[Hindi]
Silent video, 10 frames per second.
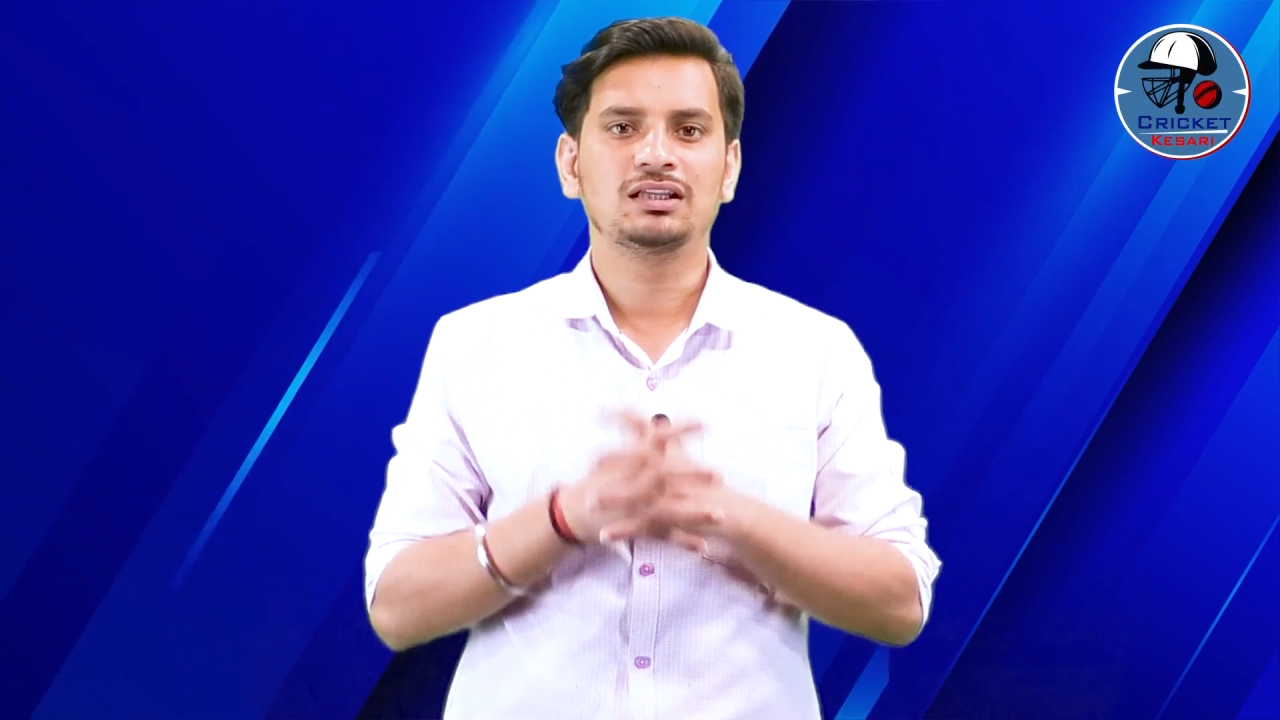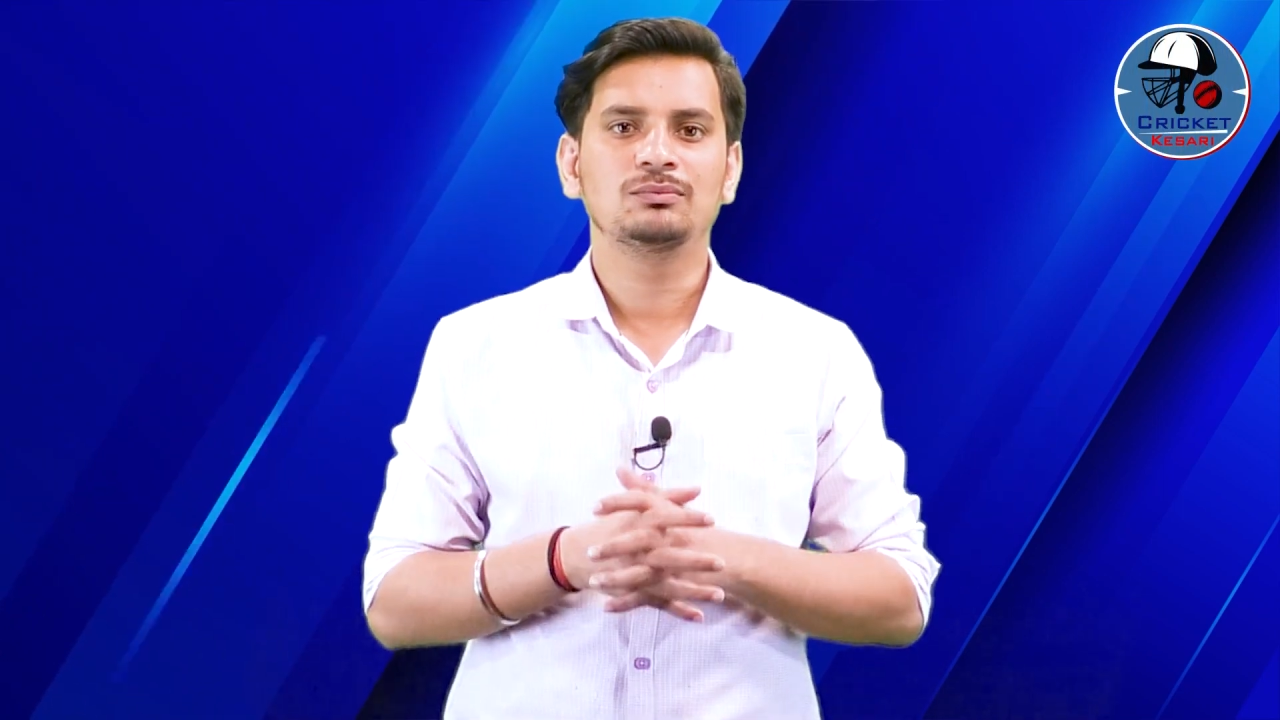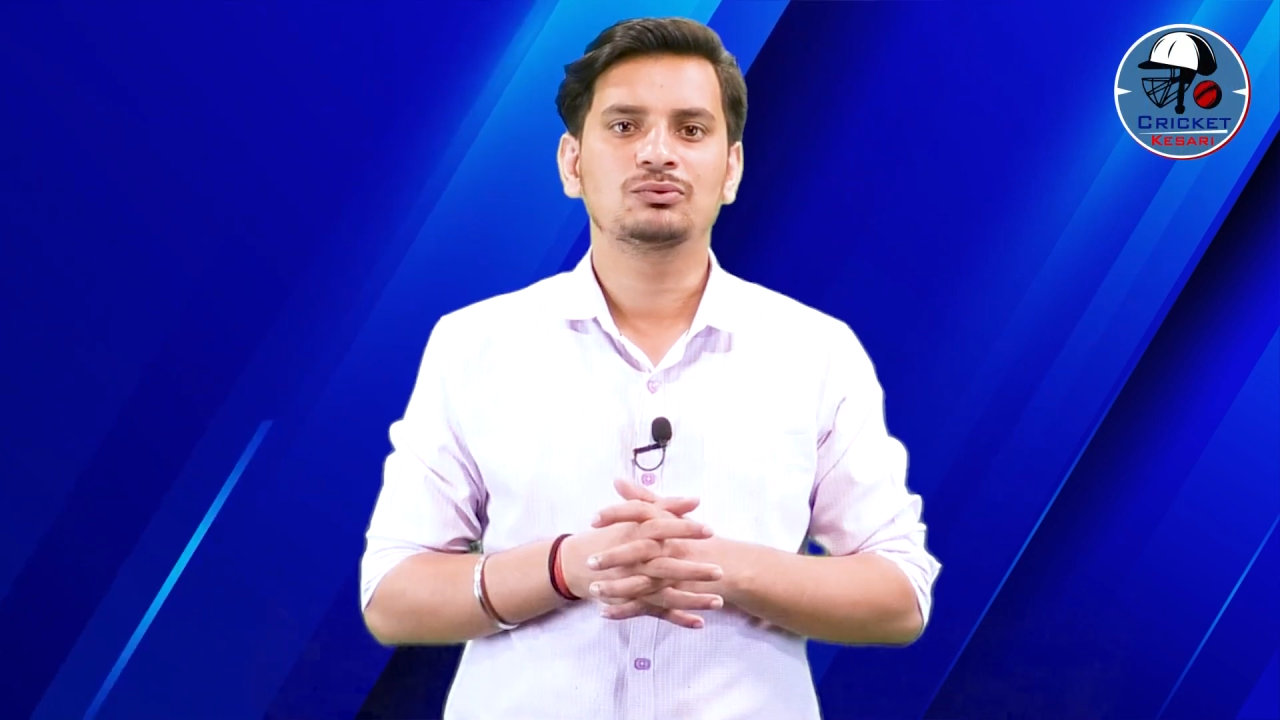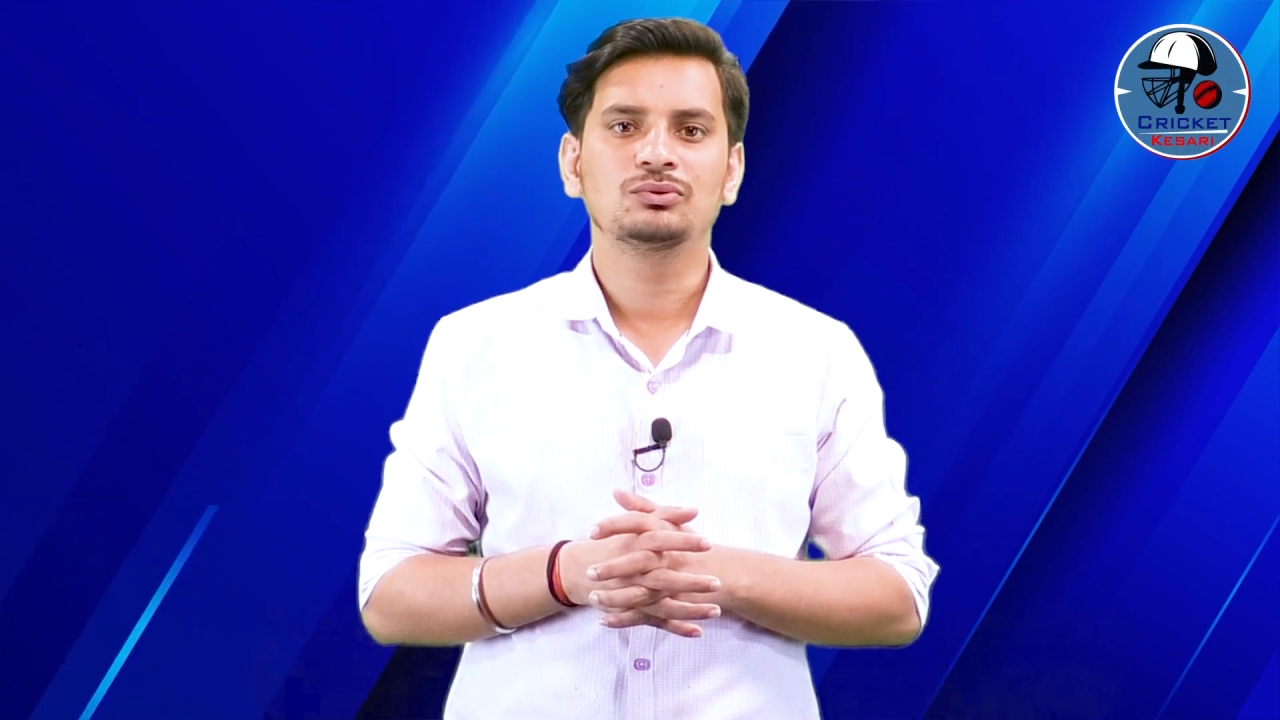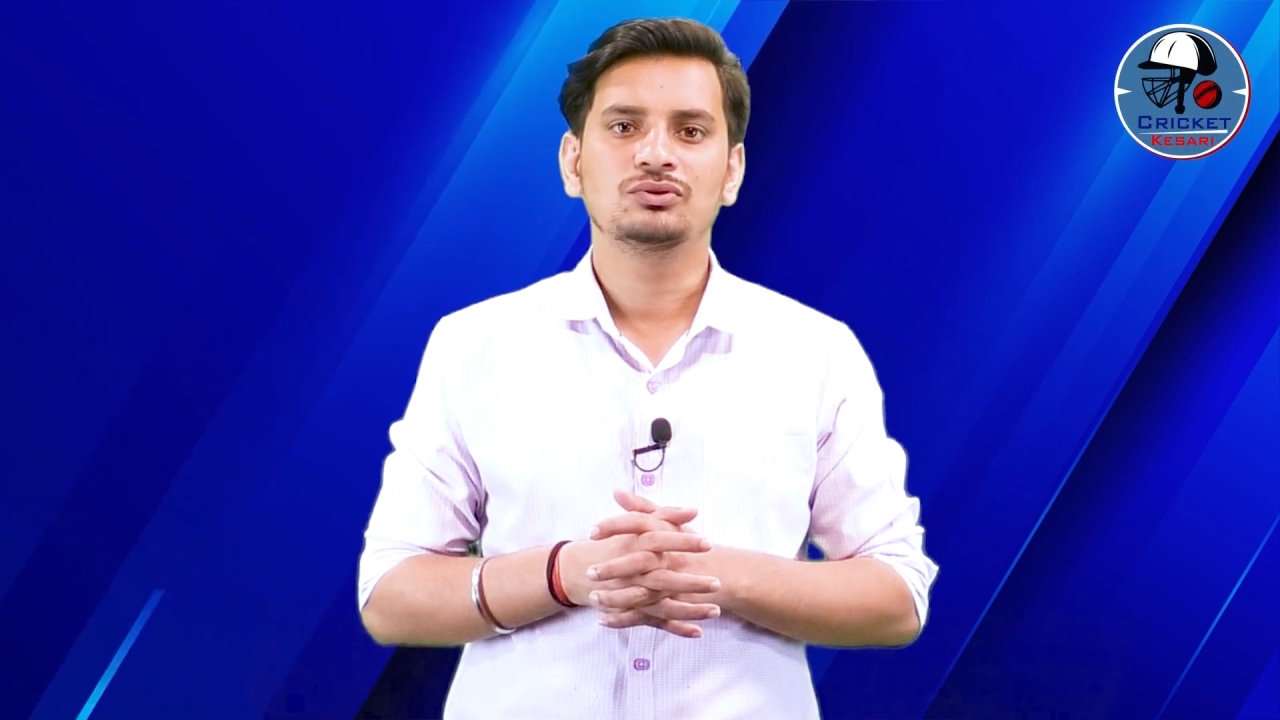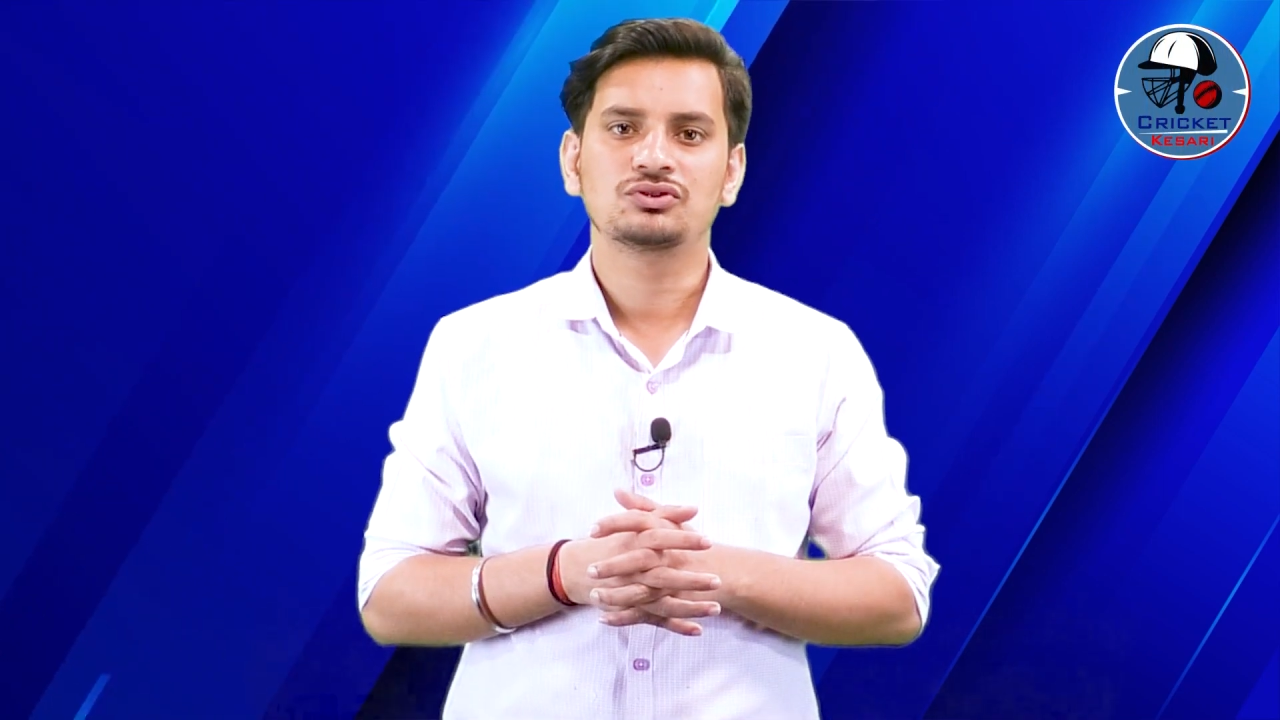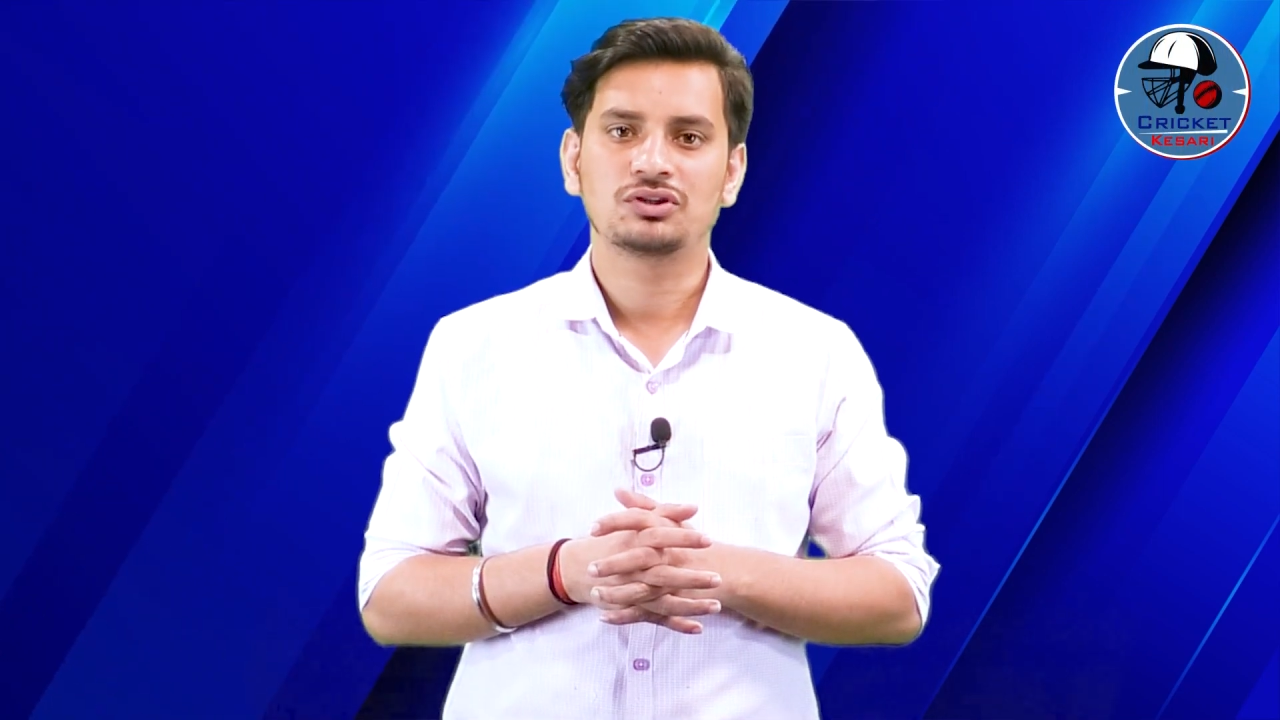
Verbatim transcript: टीम को